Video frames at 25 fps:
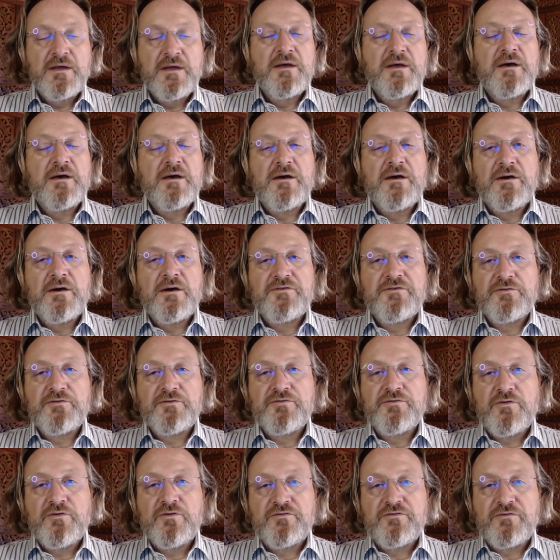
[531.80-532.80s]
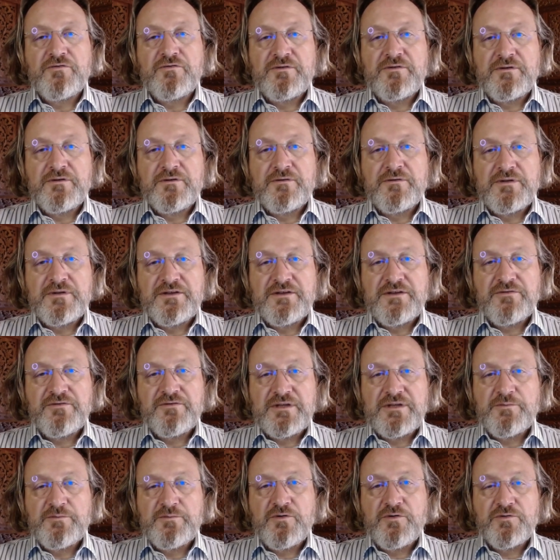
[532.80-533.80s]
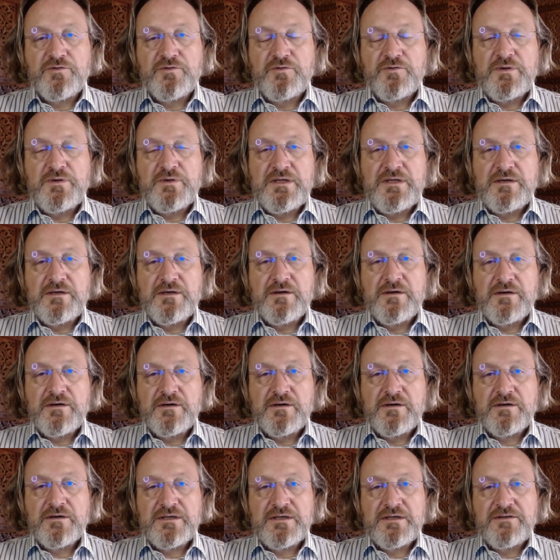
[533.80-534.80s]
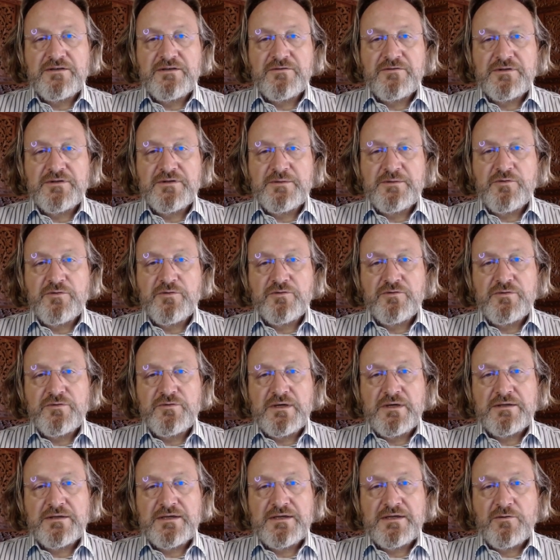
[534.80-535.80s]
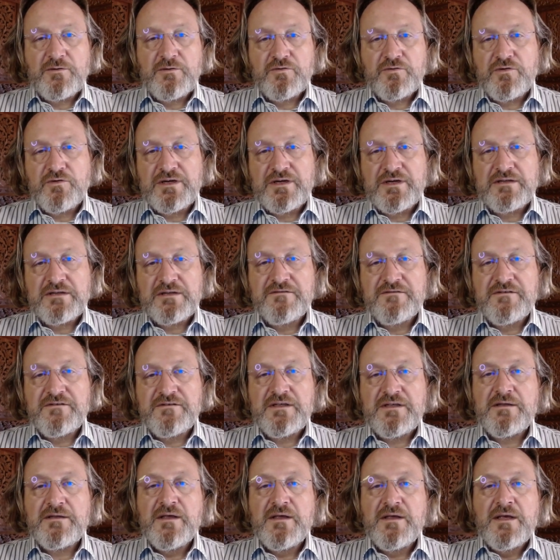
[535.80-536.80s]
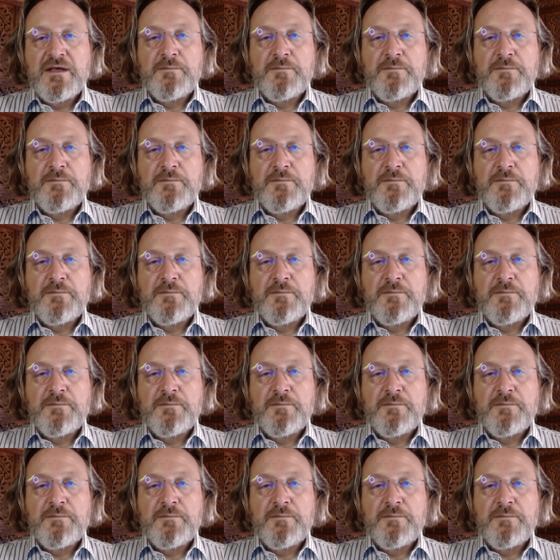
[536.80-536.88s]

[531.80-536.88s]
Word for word: Euh, surtout lorsqu'on est sur des produits euh, qui sont des produits à très longue durée de vie,